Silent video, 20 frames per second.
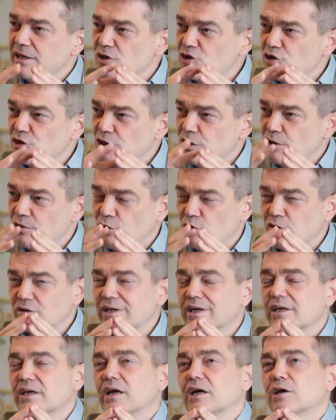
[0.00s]
ilişkili
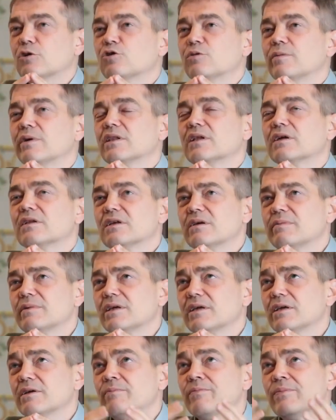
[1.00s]
oradaki argümanlar.
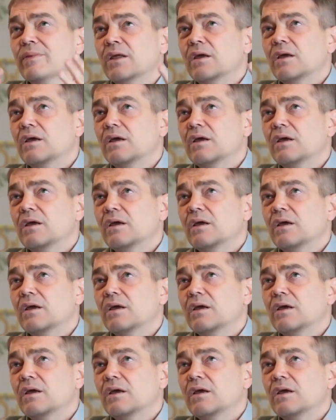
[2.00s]
Tabii ki